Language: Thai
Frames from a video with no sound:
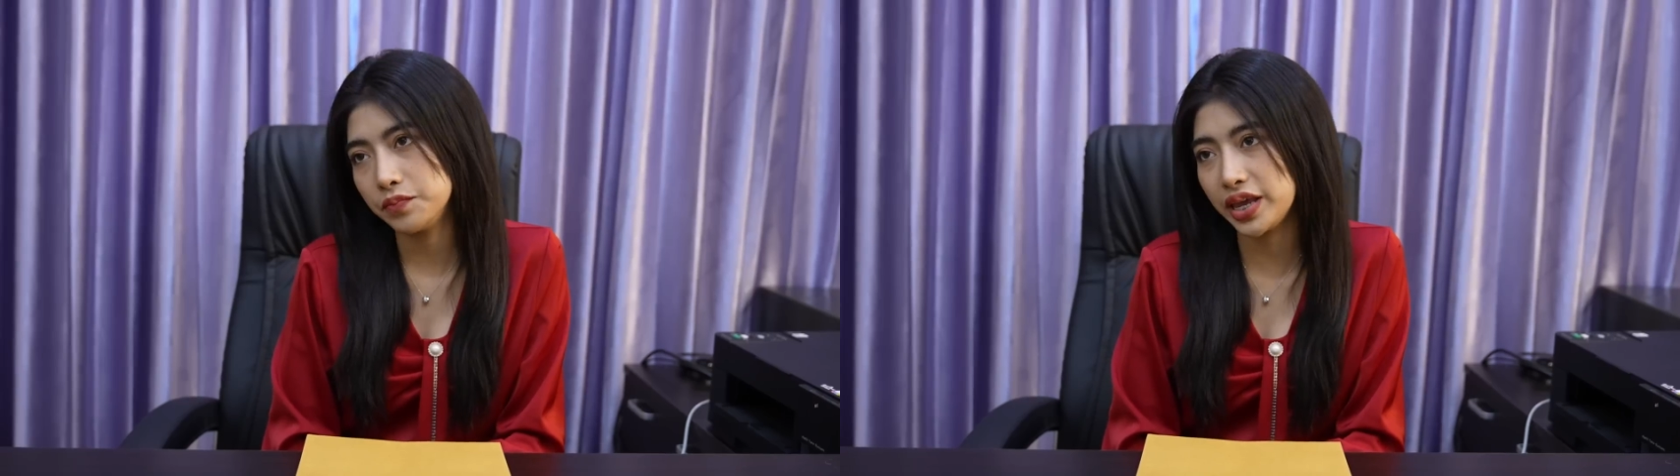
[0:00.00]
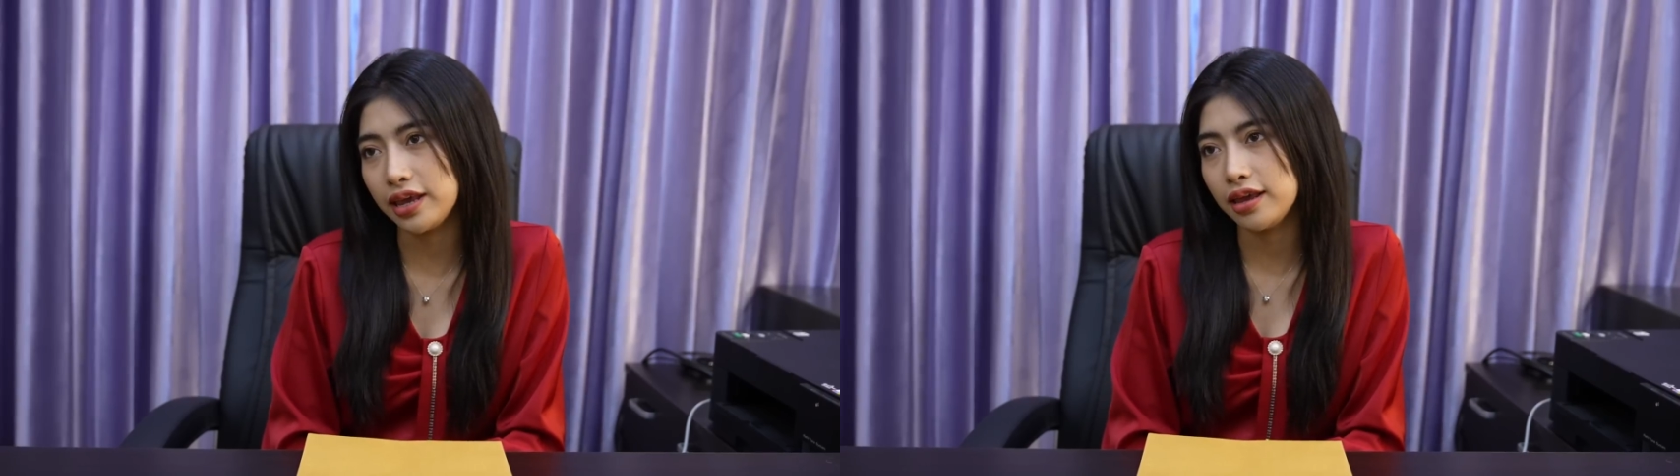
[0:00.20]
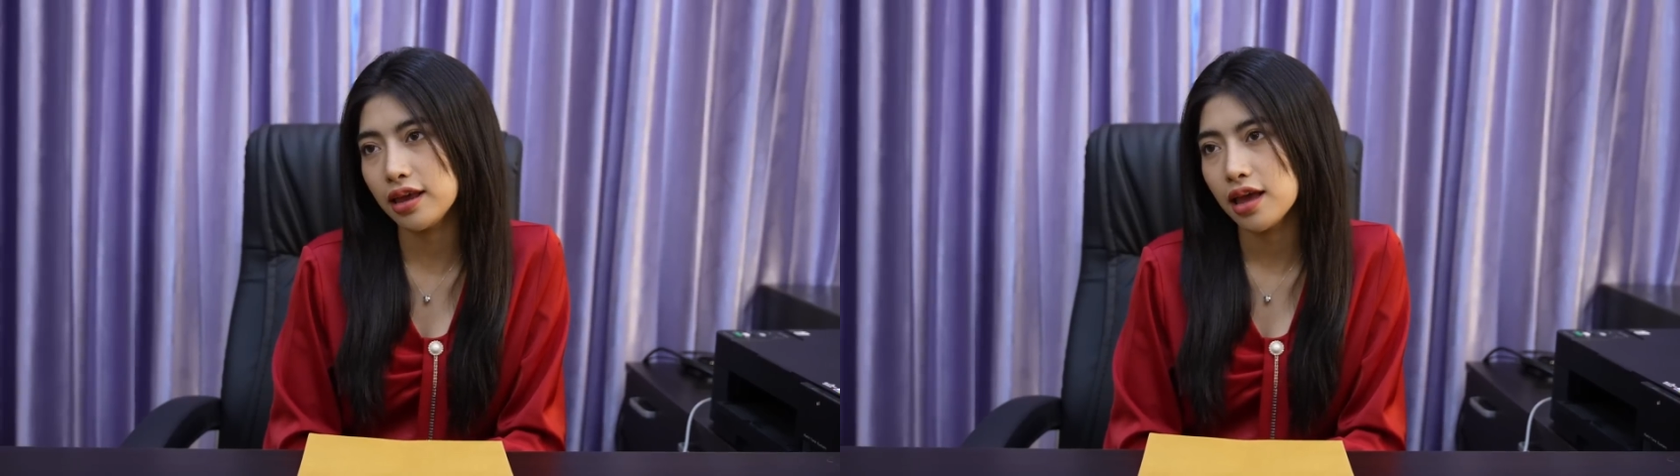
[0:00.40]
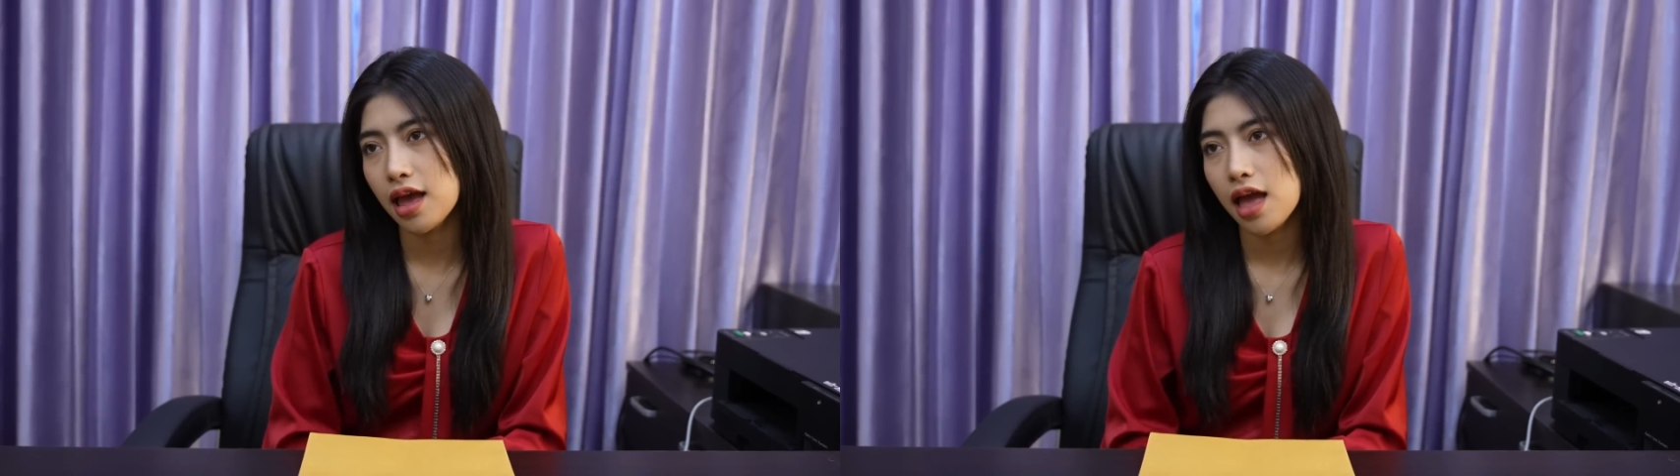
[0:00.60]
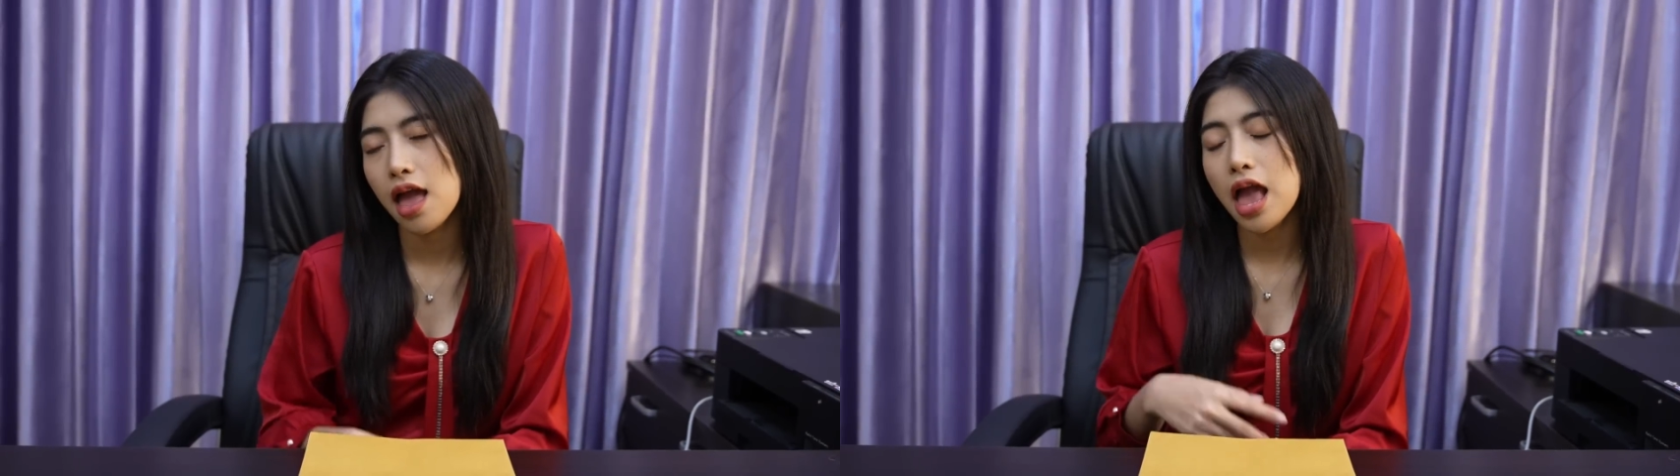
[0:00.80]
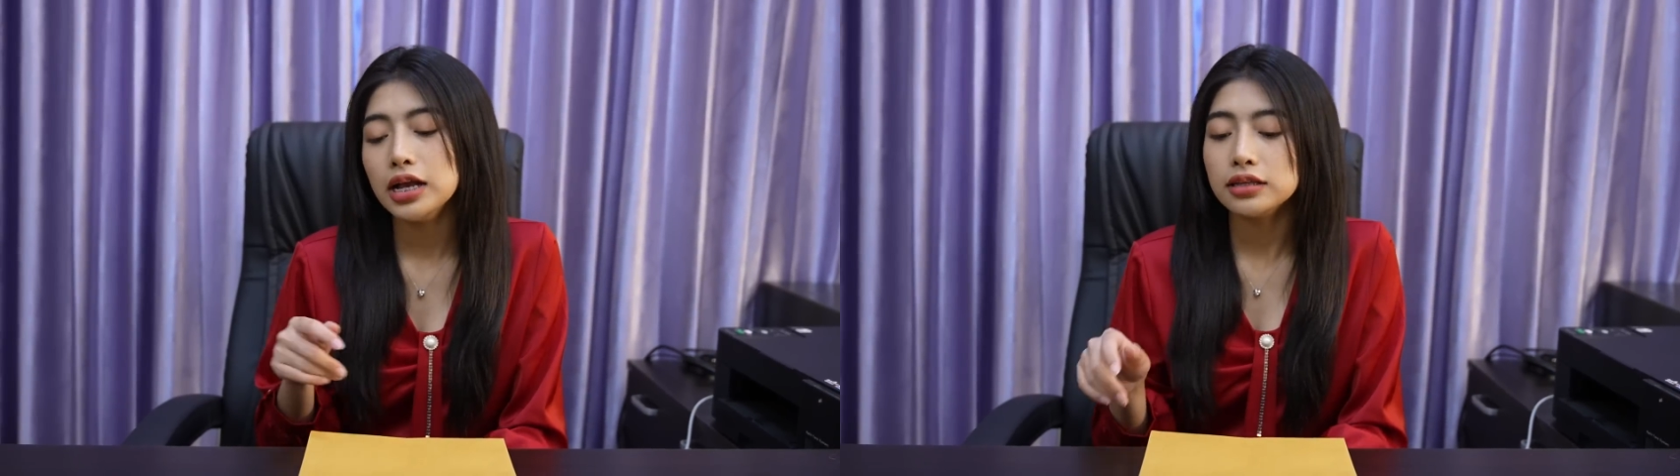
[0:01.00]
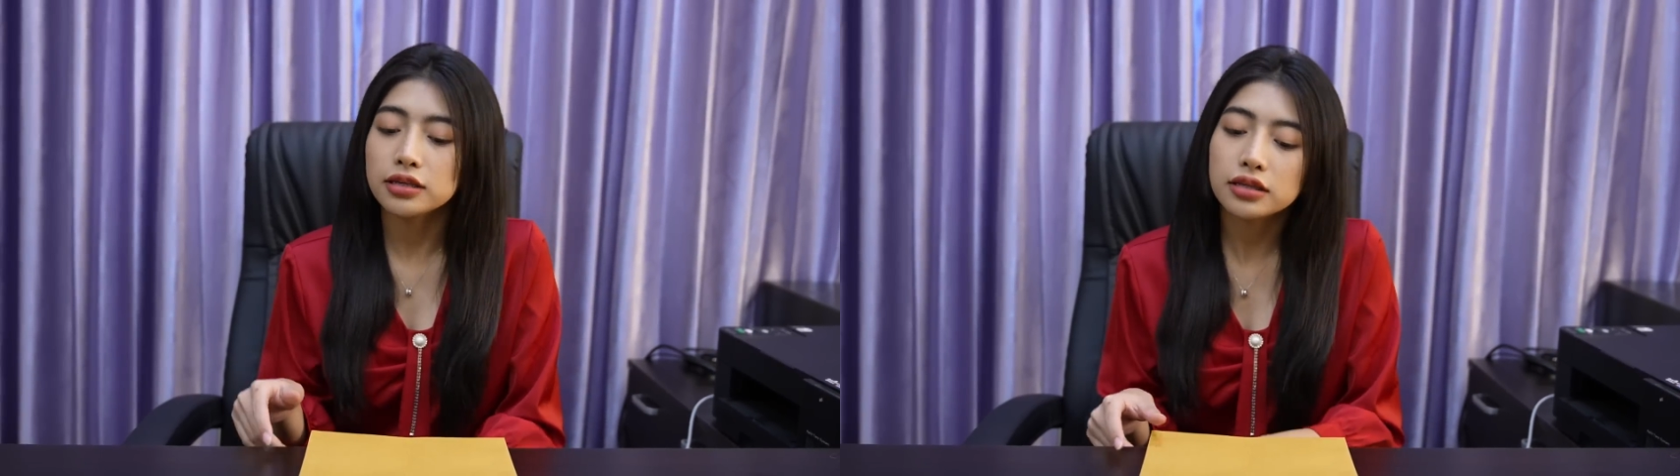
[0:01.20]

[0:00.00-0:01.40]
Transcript: มี ฉั